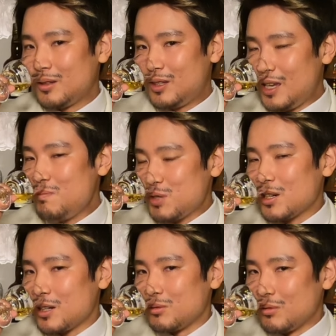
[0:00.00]
ディープさ
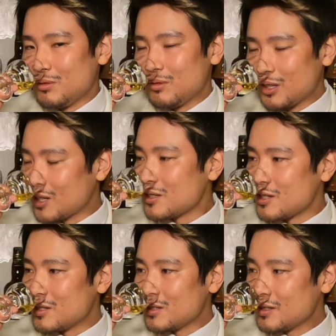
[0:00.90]
があるって感じ
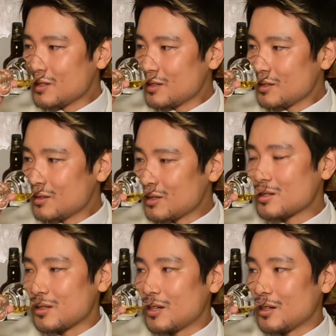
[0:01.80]
で
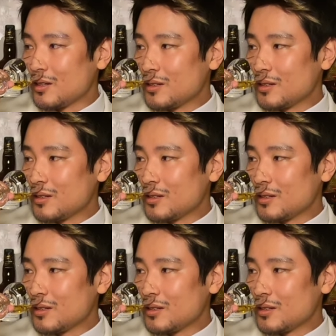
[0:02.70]
すね